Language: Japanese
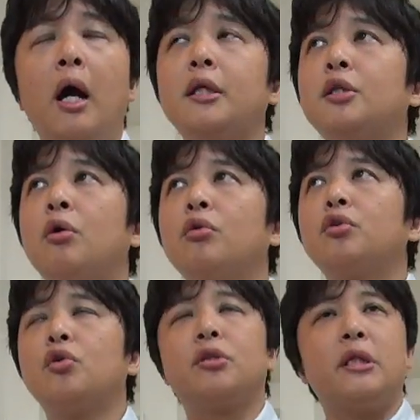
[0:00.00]
8本
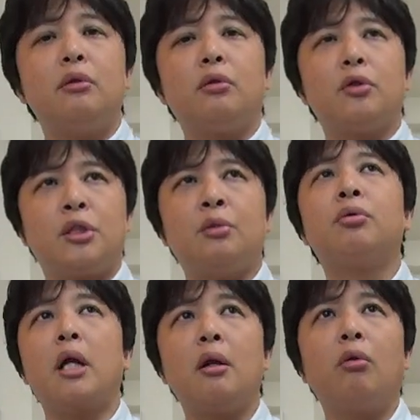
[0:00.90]
上子で言うと
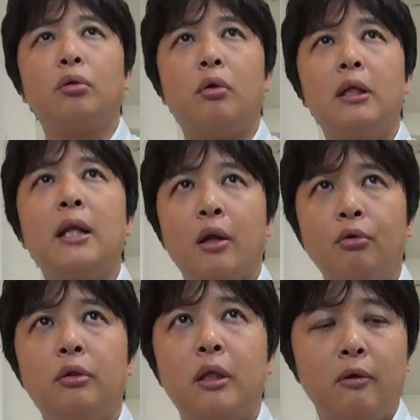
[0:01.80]
シフラの音にな
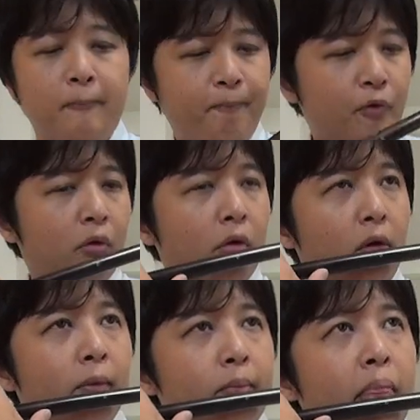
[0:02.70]
るっていう。この、